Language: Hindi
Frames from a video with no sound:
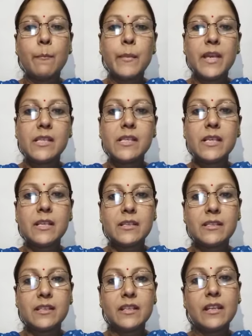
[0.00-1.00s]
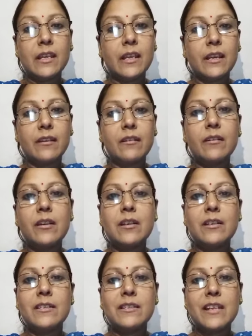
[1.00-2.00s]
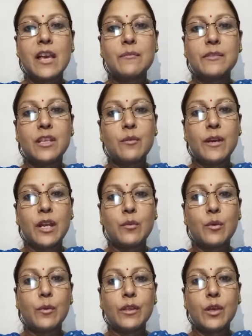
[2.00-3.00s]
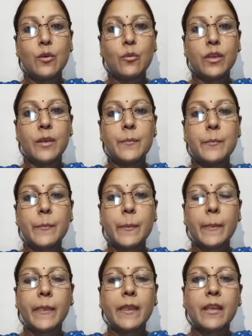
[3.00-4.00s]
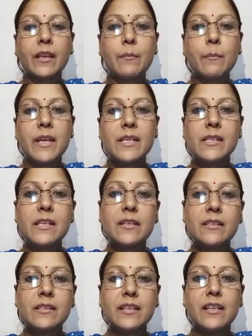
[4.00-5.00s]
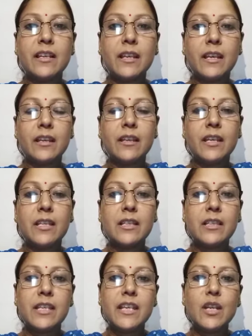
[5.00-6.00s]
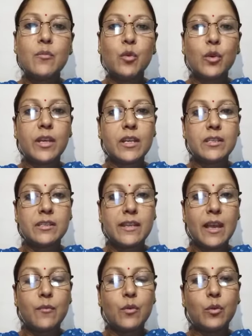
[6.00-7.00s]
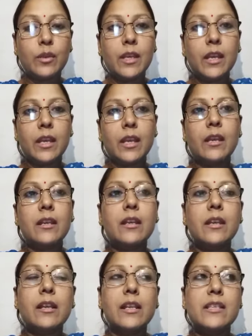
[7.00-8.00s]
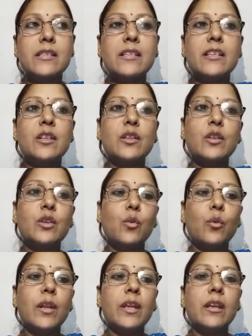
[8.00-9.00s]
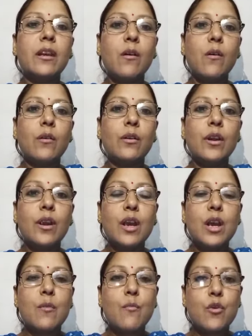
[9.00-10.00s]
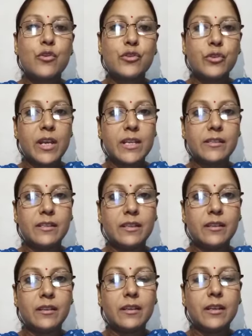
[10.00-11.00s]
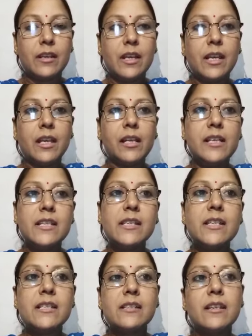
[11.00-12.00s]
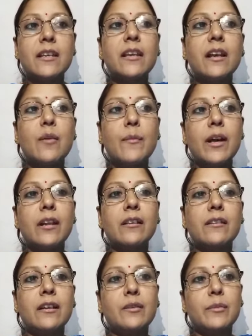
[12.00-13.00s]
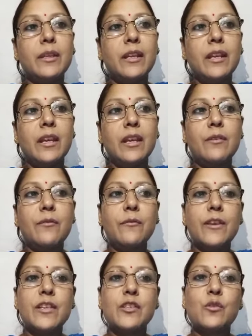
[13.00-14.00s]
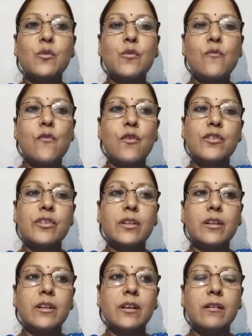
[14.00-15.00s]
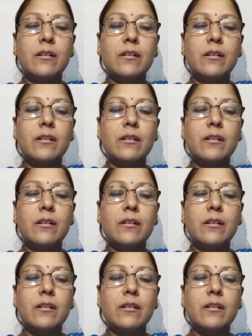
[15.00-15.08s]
बेसिक स्किन केयर स्टेप्स के बारे में बताऊंगी बेसिक स्किन केयर के तीन मुख्य स्टेप होते हैं क्लिनजिंग टोनिंग और मॉइस्चराइजिंग क्लिनजिंग से हमारा तात्पर्य है फेस को वॉश करना